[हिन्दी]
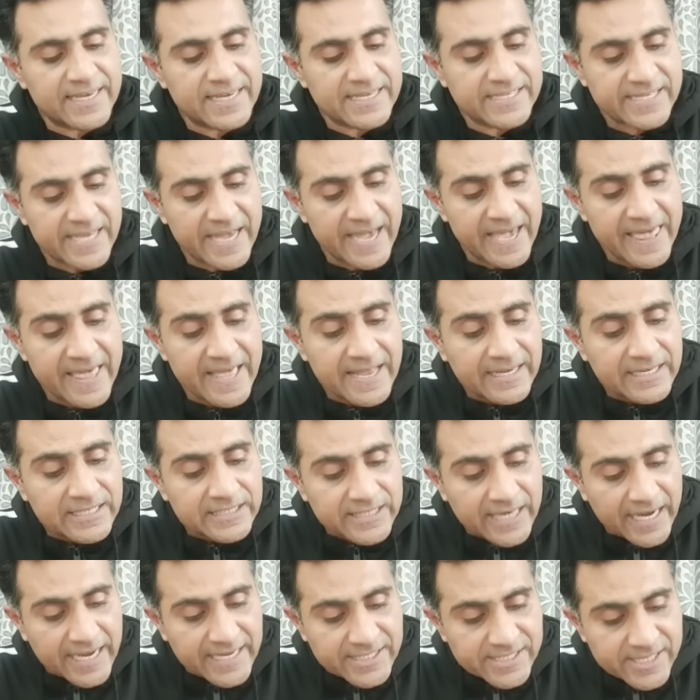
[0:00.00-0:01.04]
केस है
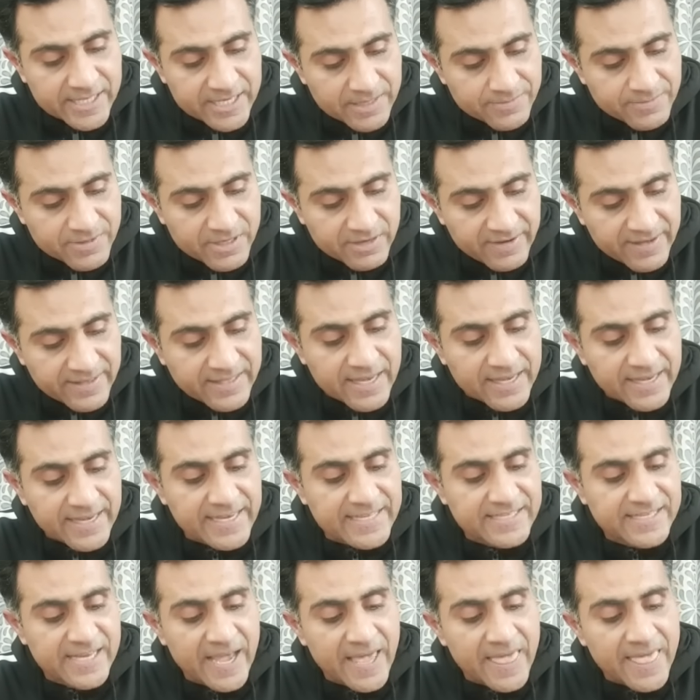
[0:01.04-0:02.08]
चाहे सनम जवेद का
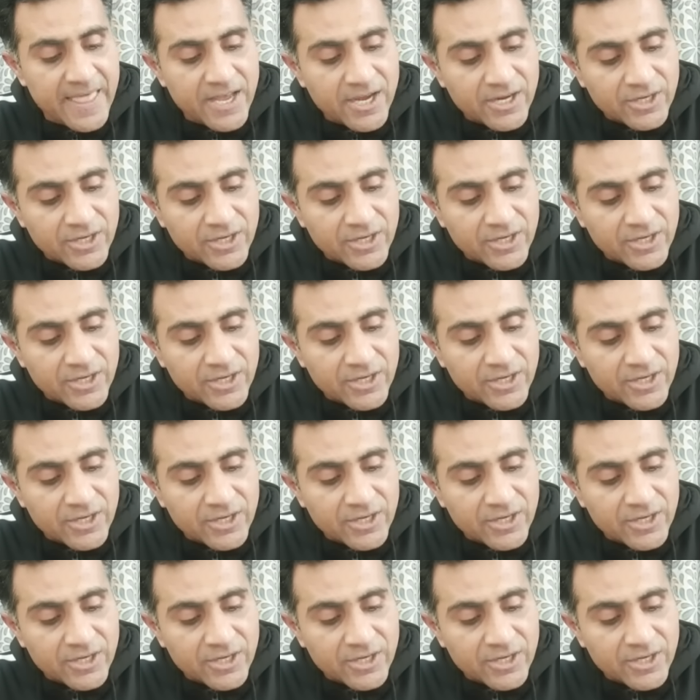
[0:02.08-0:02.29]
केस है